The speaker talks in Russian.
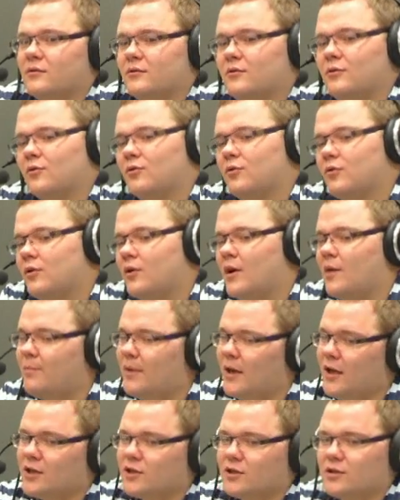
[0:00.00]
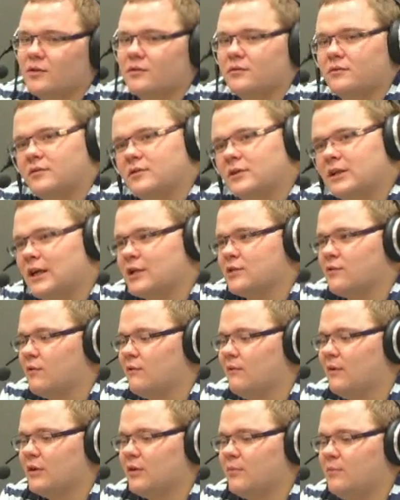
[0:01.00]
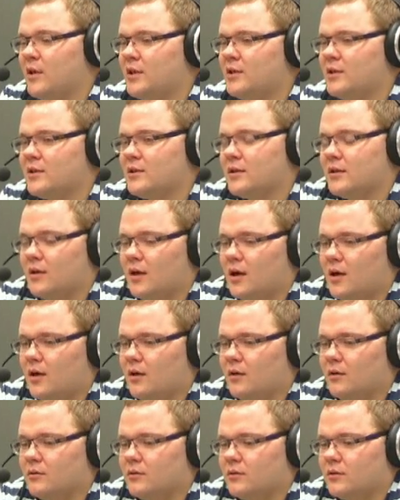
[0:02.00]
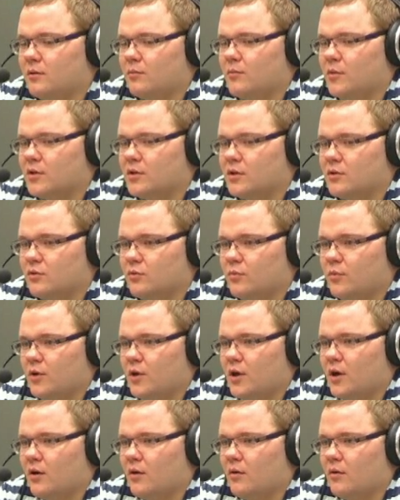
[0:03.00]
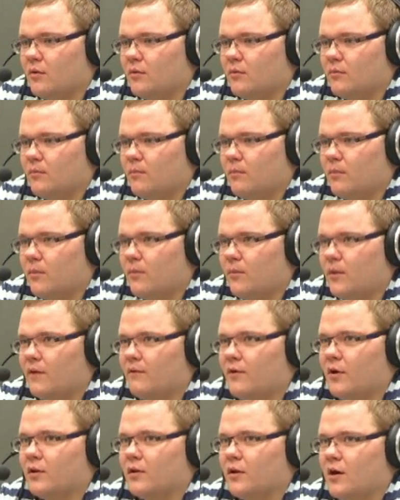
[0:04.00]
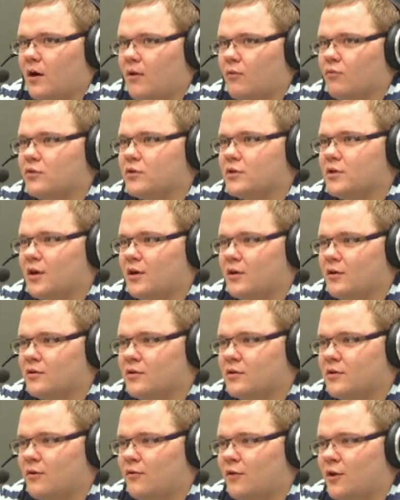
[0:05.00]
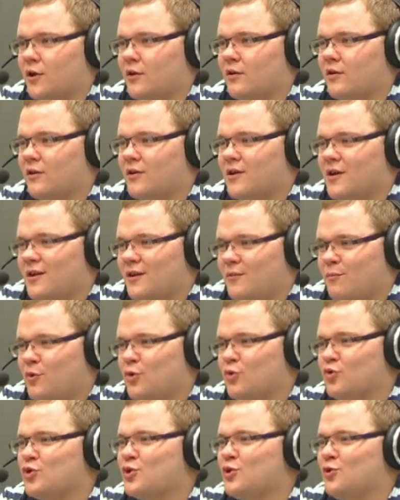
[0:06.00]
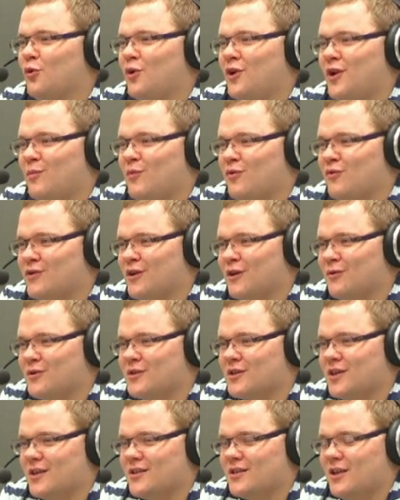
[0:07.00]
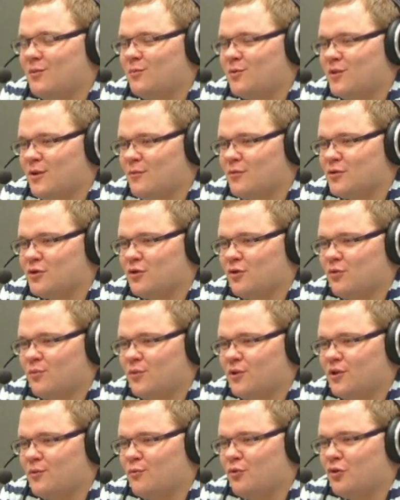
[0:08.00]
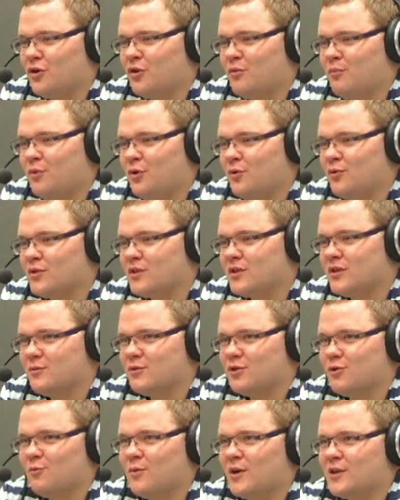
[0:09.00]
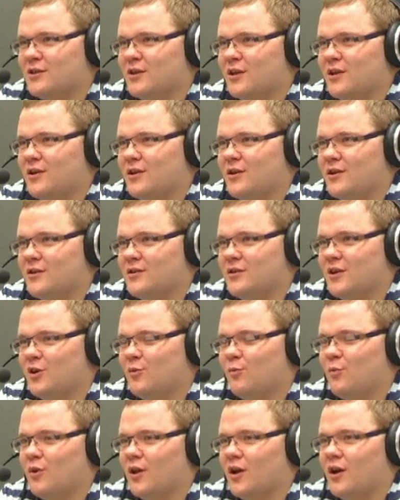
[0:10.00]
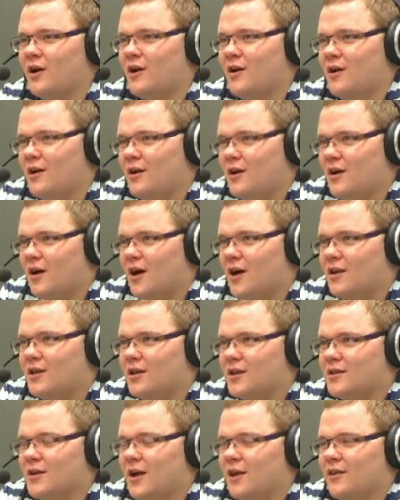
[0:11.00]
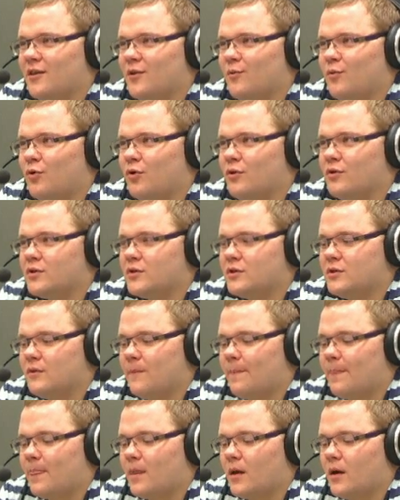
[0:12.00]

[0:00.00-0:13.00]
Но, опять же, скажем, вот в этом месяце, да, месяц у меня, наверное, а, он уже закрылся, да, он, наверное, минус ноль, я бы вот так вот сказал, потому что он был немного плюс, и последние недели была отрицательная полностью.